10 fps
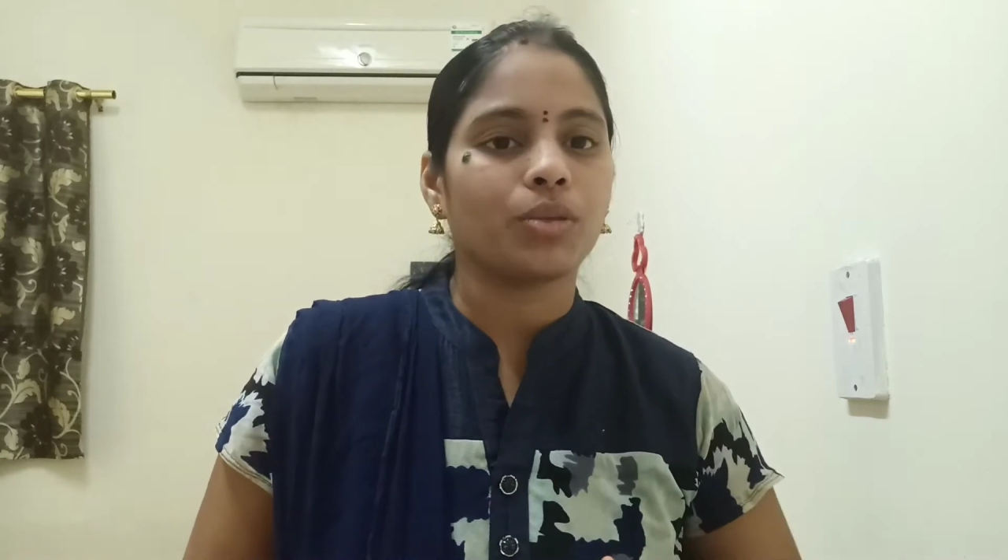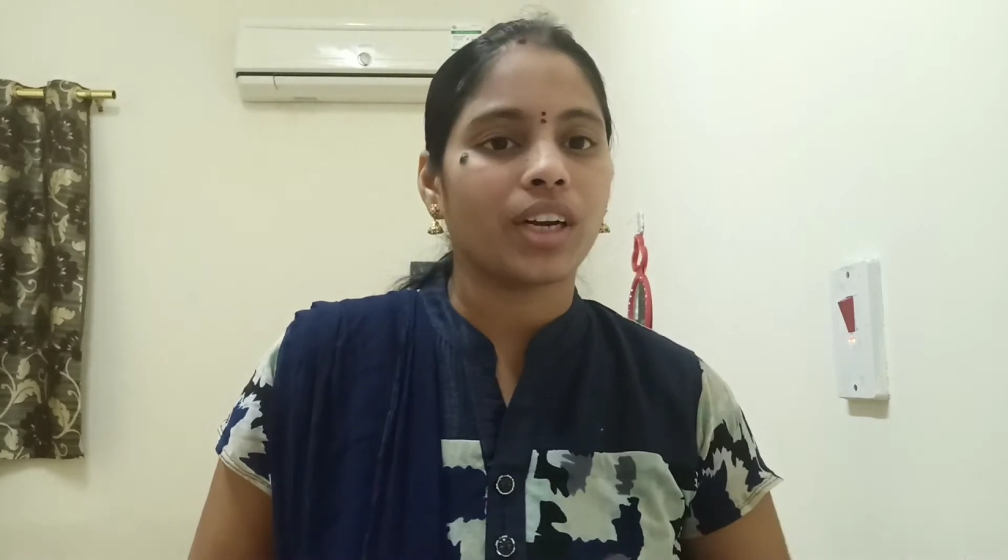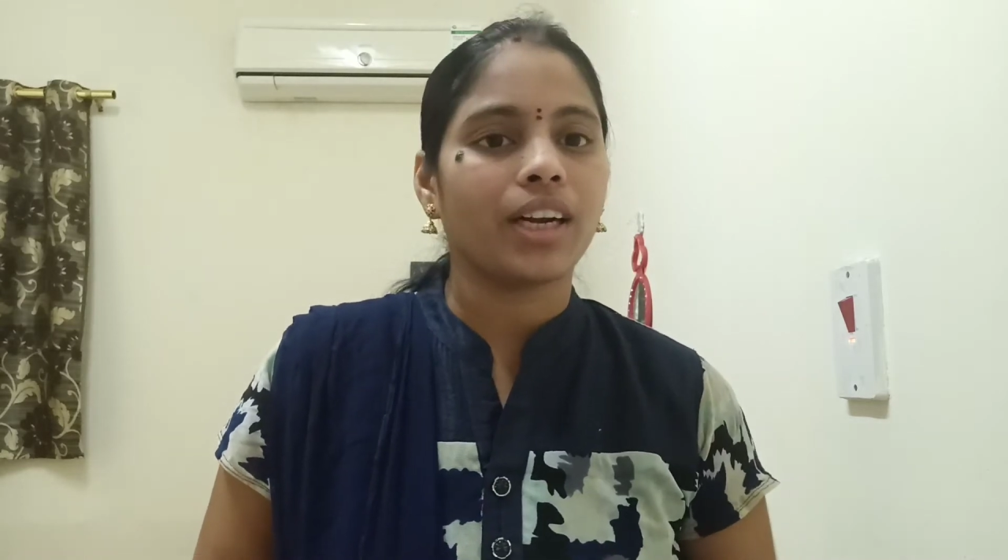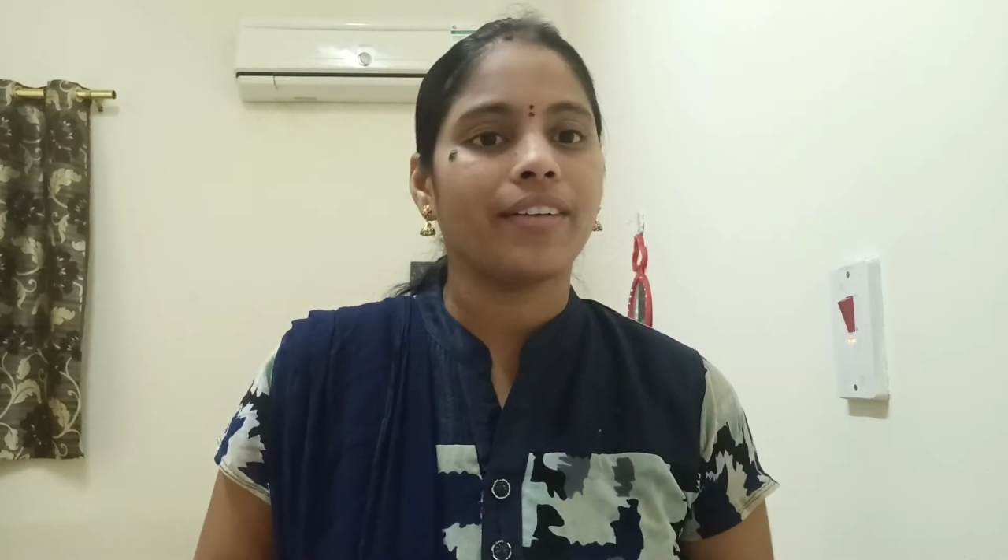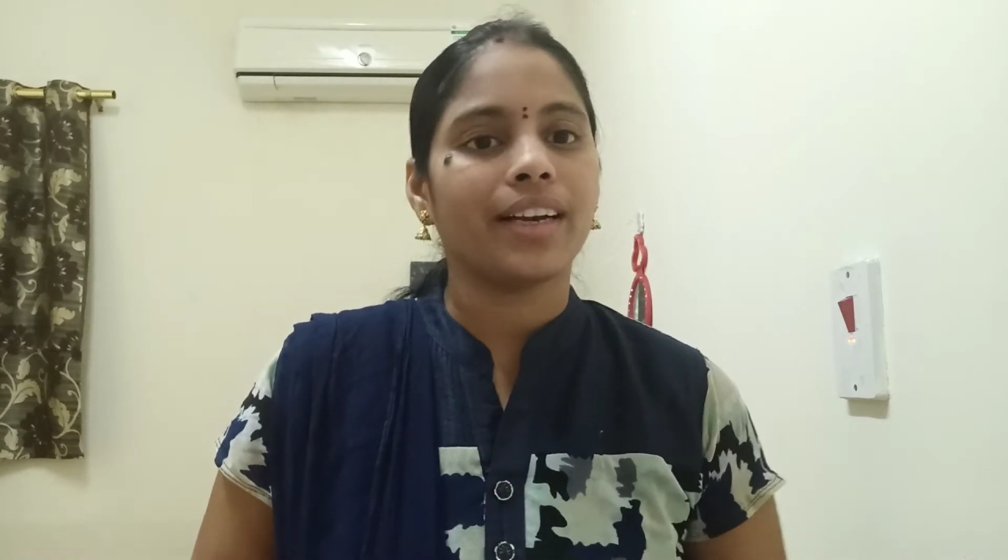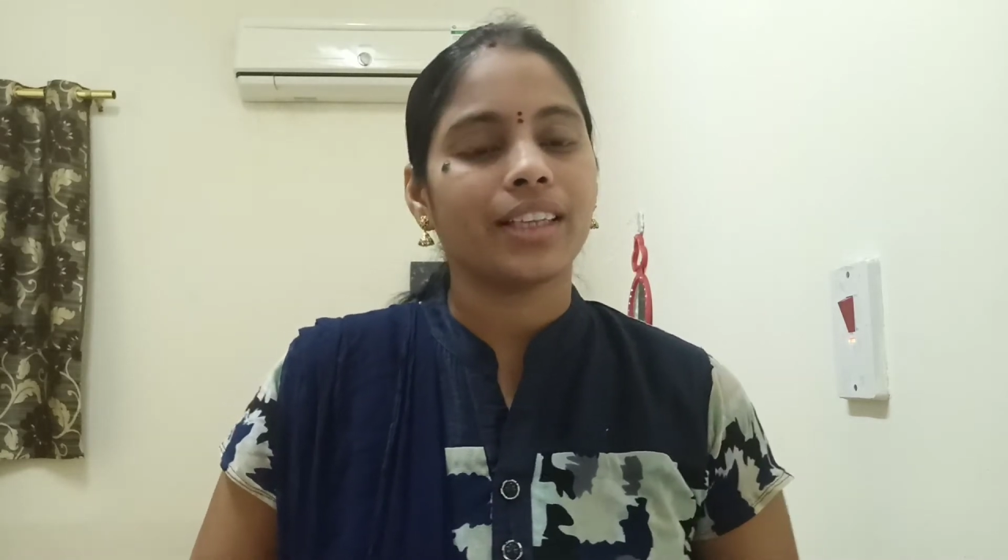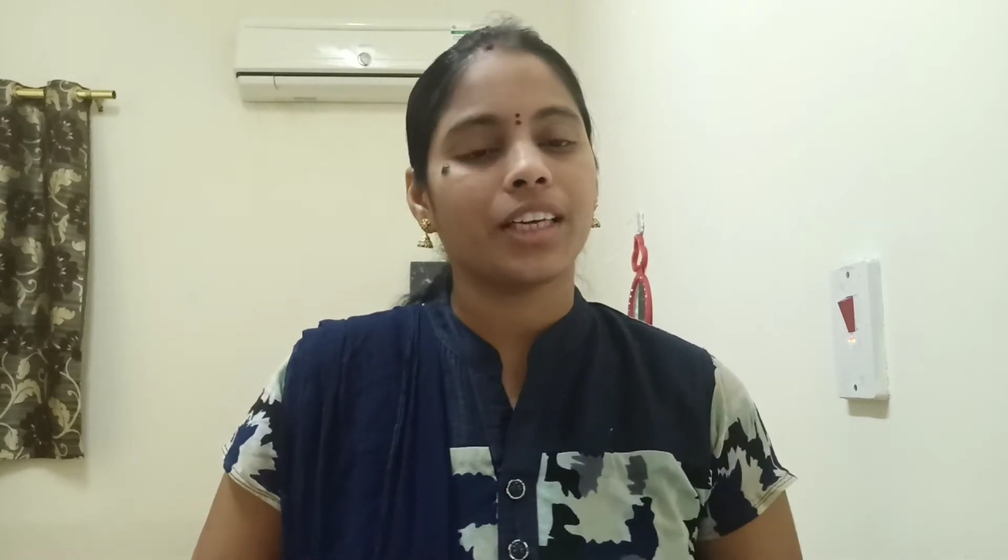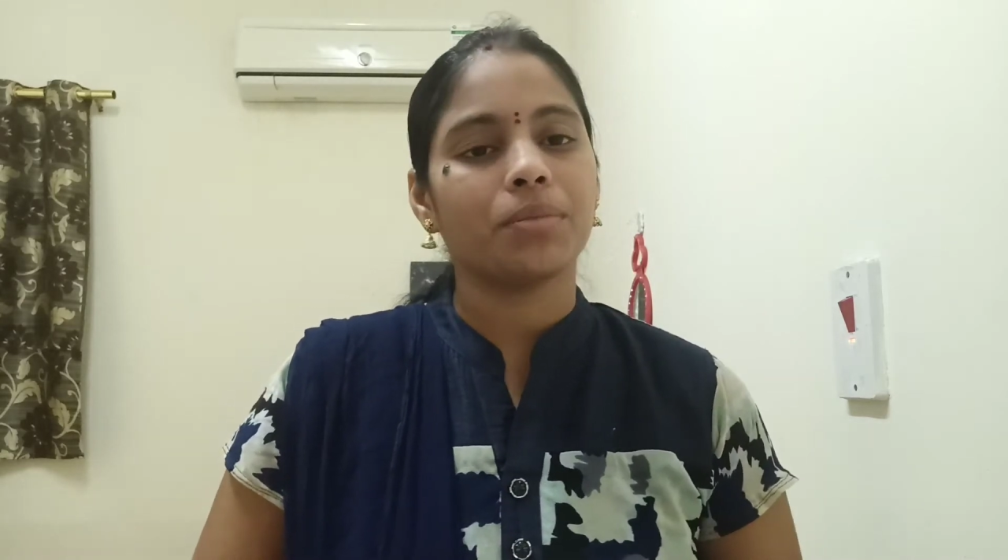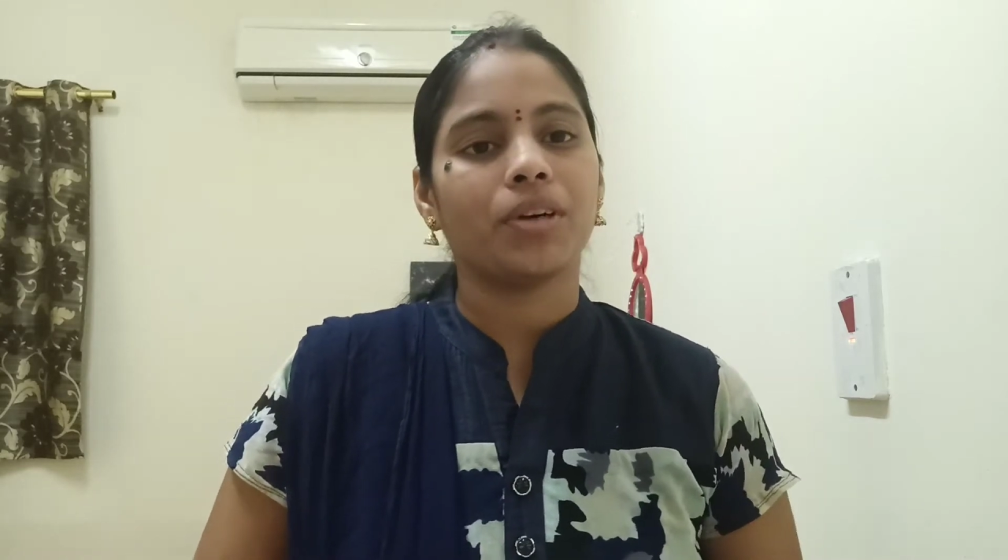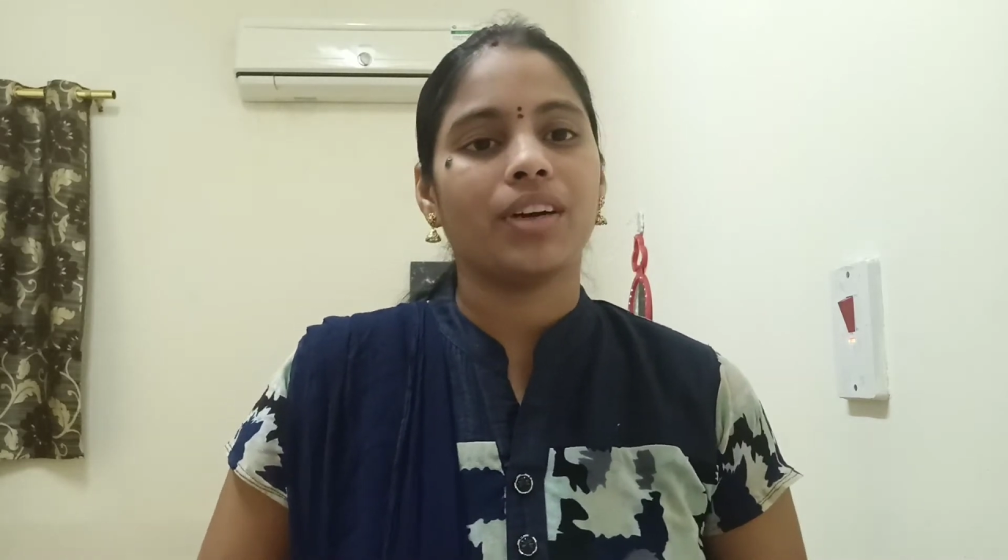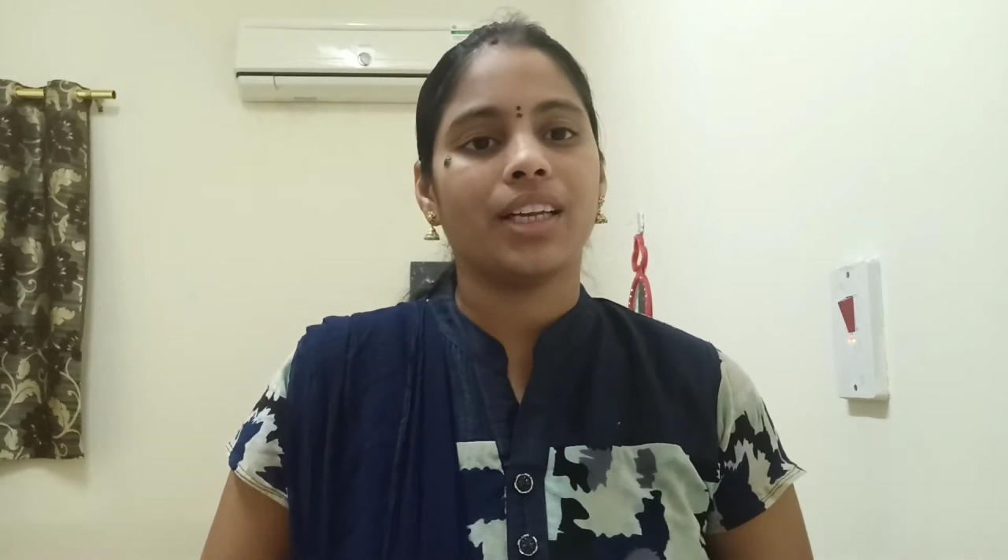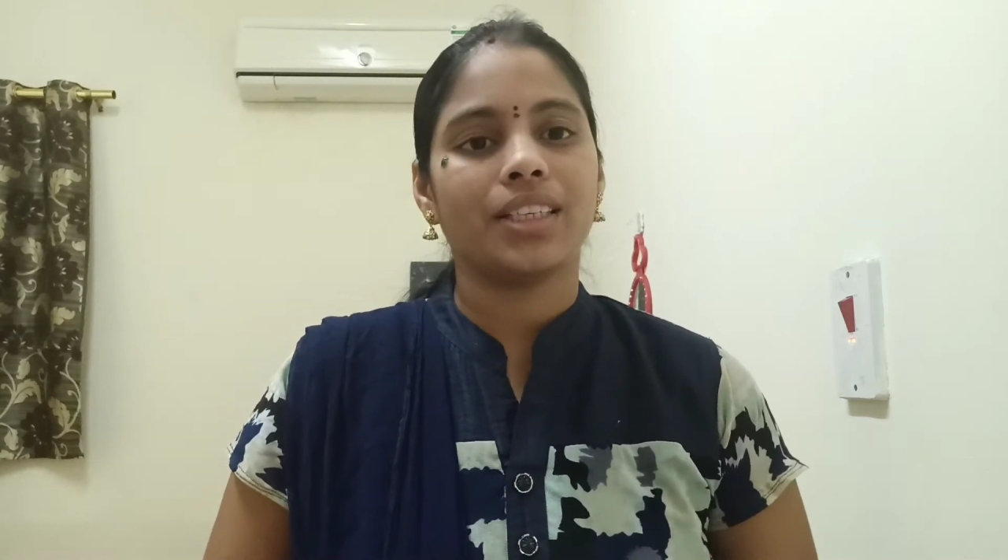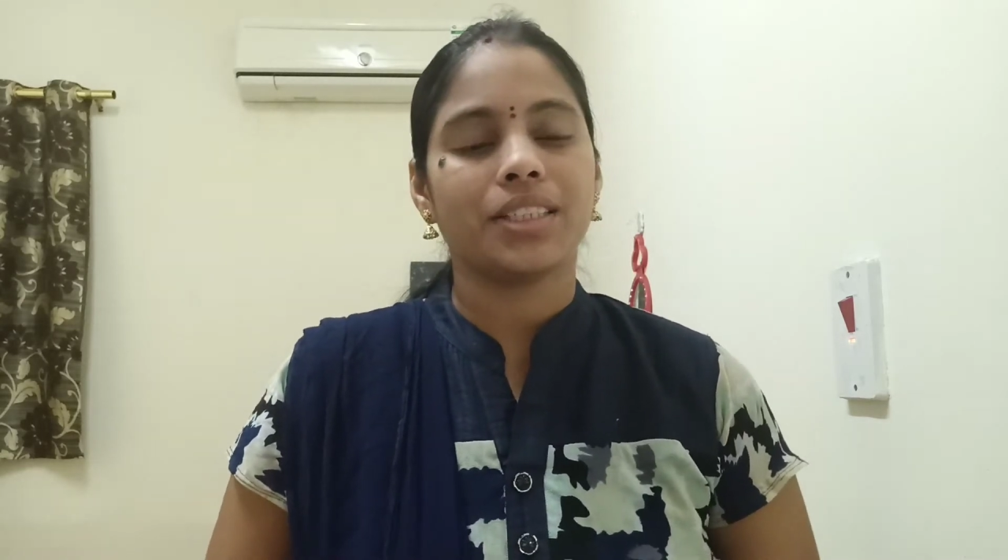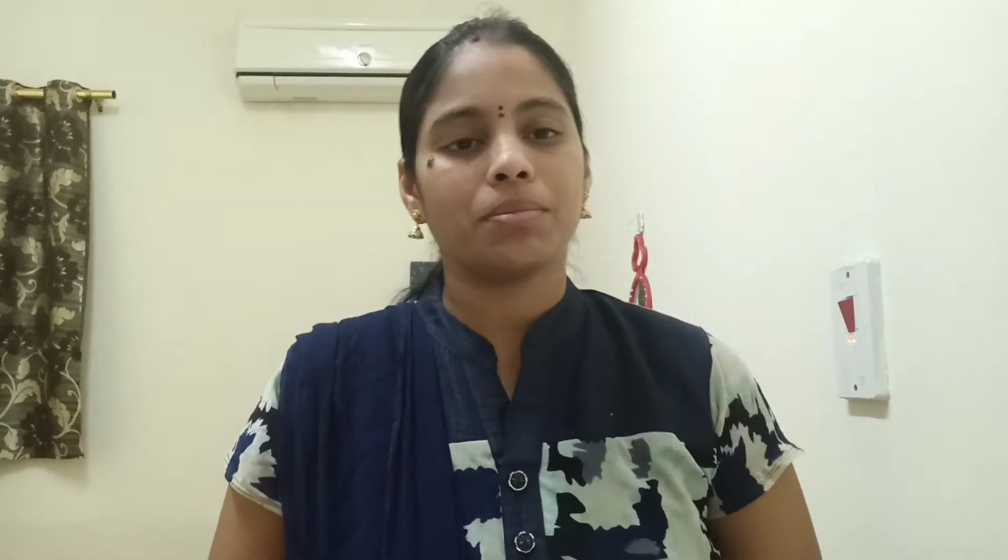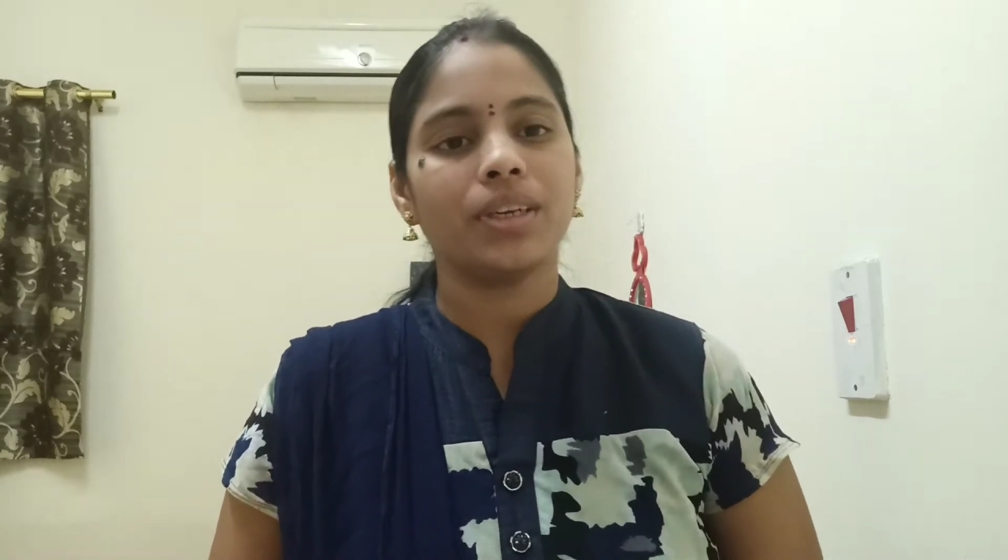త్వరగా వెయిట్ తగ్గిపోవాలి
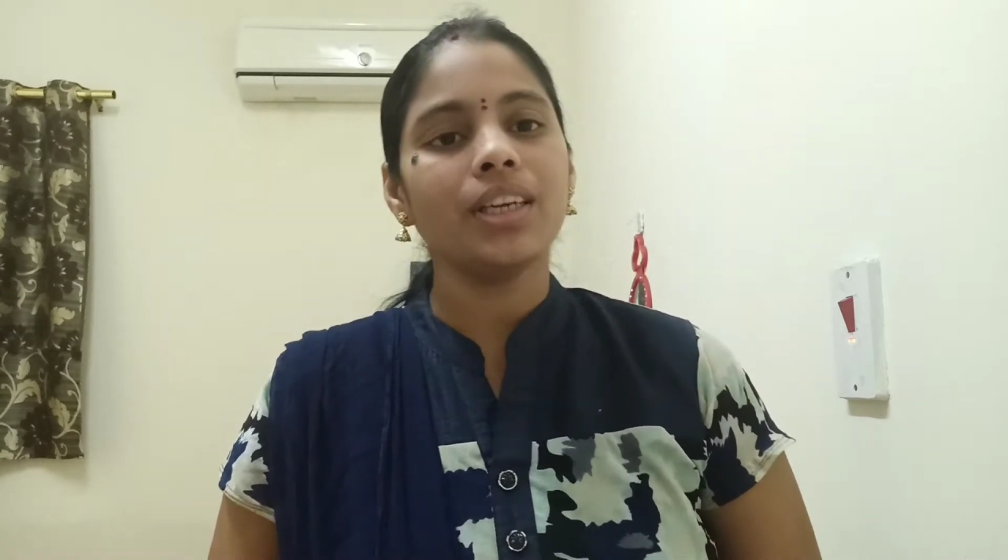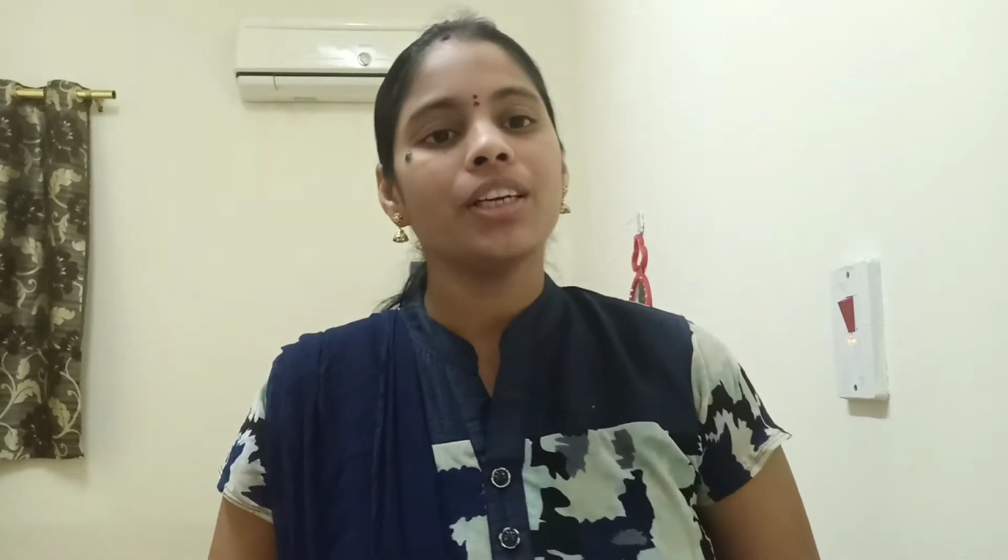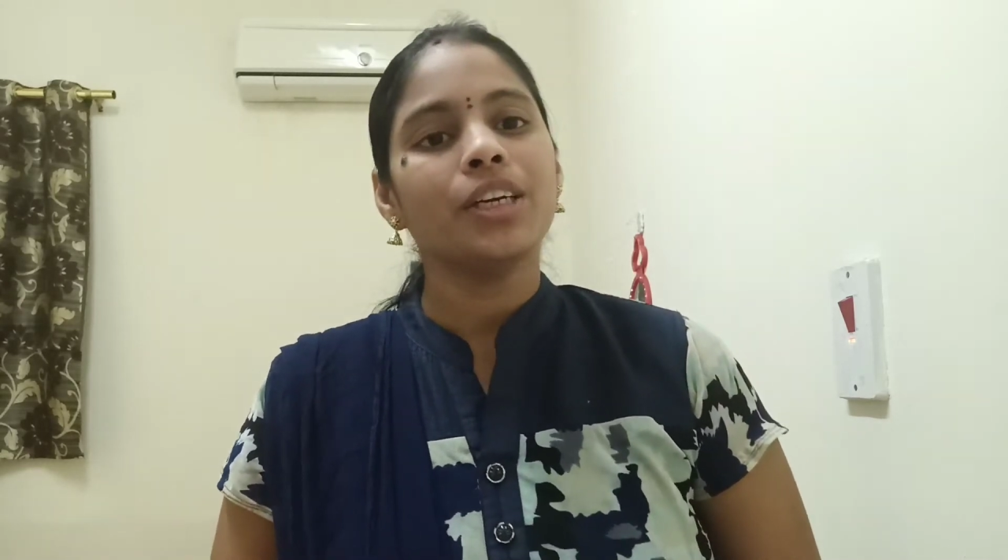అని చెప్పి